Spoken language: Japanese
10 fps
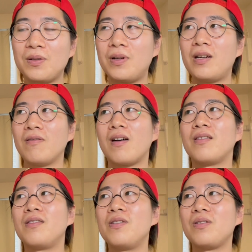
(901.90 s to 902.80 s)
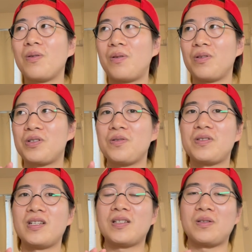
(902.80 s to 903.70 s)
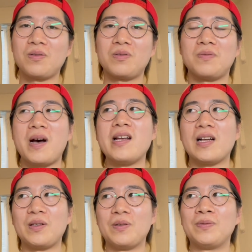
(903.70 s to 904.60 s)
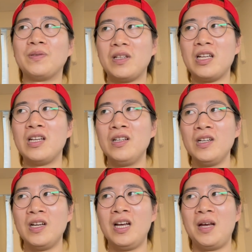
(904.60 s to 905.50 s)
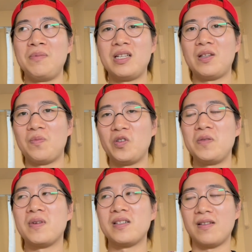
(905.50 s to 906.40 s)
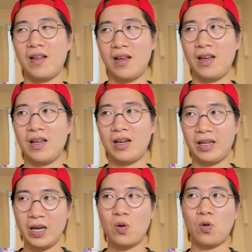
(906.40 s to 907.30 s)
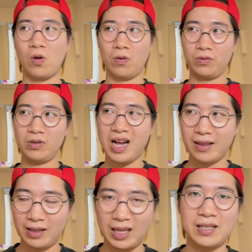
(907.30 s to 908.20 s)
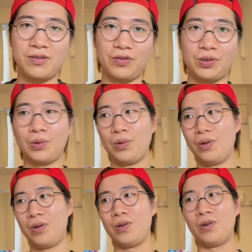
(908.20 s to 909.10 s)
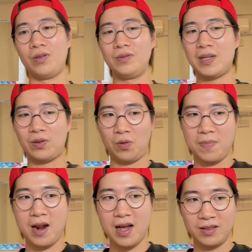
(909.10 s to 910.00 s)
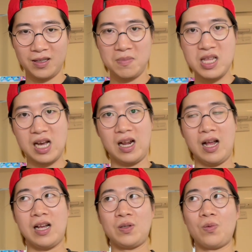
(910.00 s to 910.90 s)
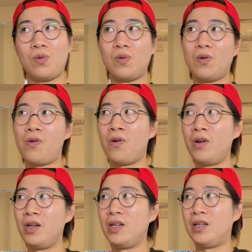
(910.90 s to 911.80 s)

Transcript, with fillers: 取れるのかっていうところの調整がすごくうまいなっていう風に見てて思いますね。だから結構こう、うわって出す人と、うまくこうバランス見ながらそこをこう、